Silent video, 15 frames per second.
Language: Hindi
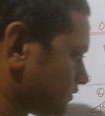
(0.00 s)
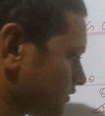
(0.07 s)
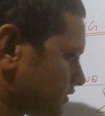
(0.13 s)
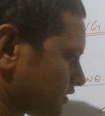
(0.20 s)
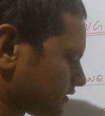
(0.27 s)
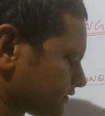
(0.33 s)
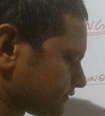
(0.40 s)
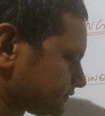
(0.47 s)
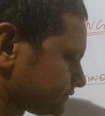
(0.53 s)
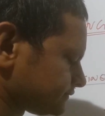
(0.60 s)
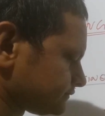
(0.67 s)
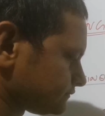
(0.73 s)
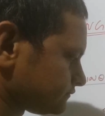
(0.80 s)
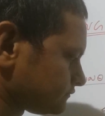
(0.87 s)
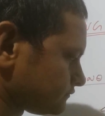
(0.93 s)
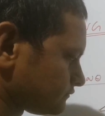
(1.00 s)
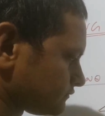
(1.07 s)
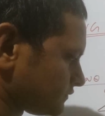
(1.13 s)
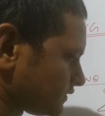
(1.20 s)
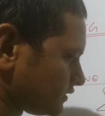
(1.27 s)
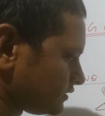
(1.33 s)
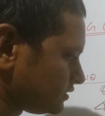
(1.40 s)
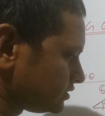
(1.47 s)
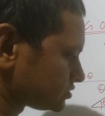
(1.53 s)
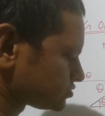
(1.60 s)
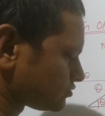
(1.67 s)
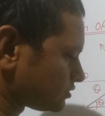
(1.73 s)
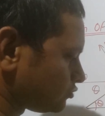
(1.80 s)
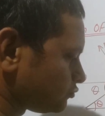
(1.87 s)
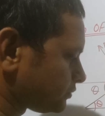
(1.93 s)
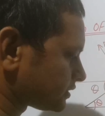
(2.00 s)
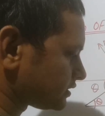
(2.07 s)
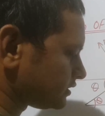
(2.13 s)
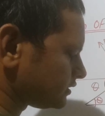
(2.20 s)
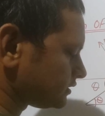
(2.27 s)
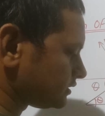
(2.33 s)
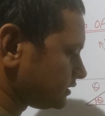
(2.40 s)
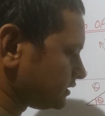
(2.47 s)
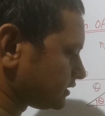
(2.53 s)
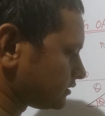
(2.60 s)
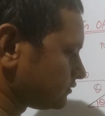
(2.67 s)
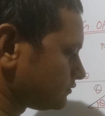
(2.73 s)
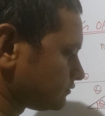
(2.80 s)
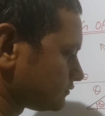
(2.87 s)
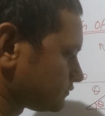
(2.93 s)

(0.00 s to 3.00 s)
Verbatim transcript: ठीक है इसको ना ऊपर लिख लो